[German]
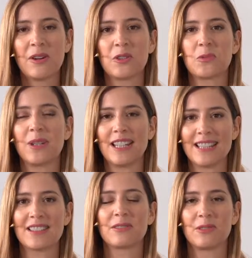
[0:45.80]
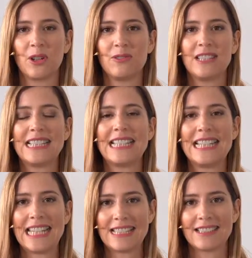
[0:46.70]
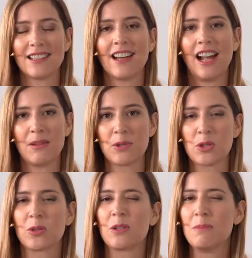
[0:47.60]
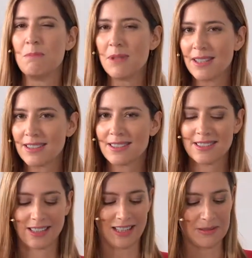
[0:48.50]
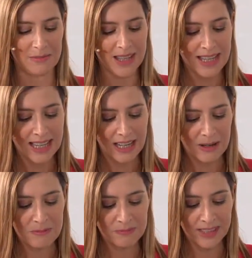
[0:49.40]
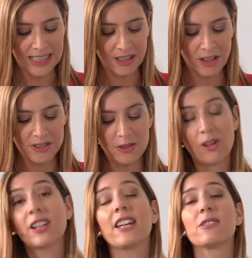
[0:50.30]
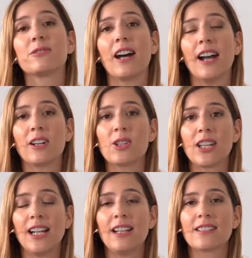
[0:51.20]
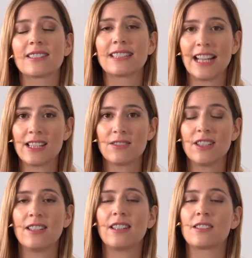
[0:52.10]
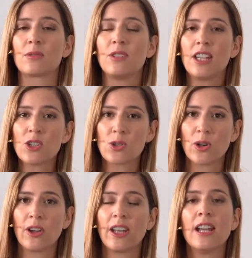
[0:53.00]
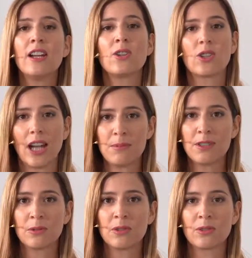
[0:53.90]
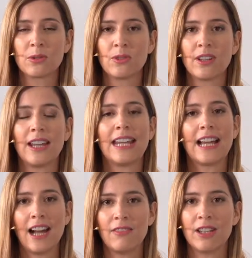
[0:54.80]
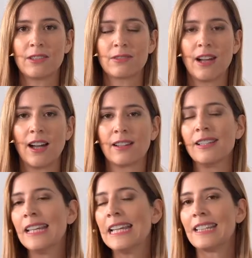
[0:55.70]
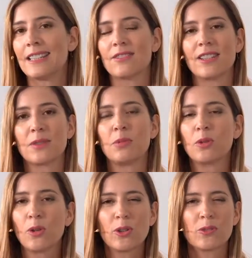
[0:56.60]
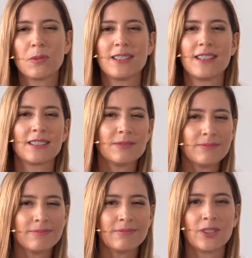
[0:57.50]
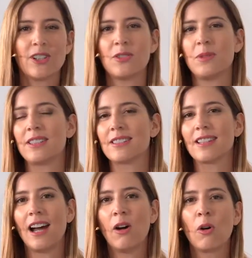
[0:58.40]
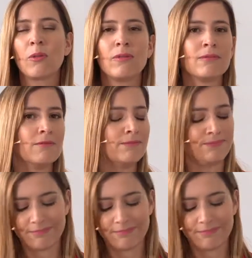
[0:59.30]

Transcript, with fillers: Und über das wollen wir die nächste halbe Stunde mindestens reden. Ähm, ihr könnt konkrete Fragen stellen, das ist ganz wichtig, also nicht scheuen. Schreibt sie unten drunter, egal welche Frage. Das, was bedrückt, wo man sagt, mm, soll ich mich das trauen?